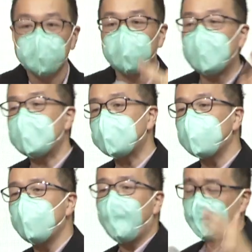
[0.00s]
不来自
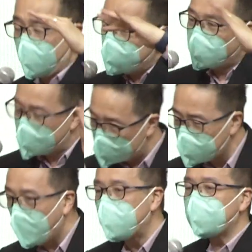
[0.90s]
于他们这张
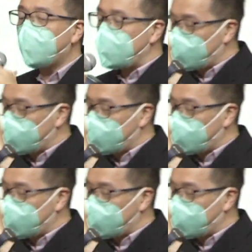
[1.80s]
照片到底有